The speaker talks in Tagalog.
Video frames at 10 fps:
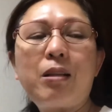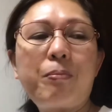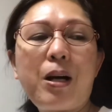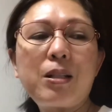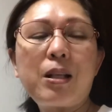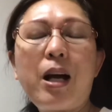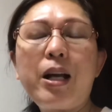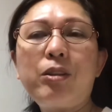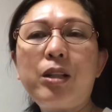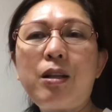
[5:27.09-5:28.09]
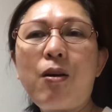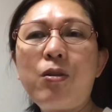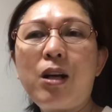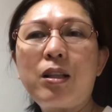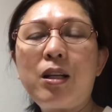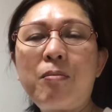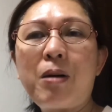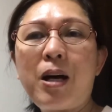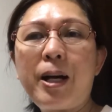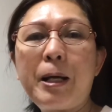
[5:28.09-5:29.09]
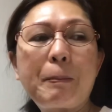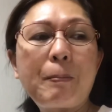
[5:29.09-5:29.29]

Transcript: 8 pas. Ah, 8.30 ako nakarating ng bahay.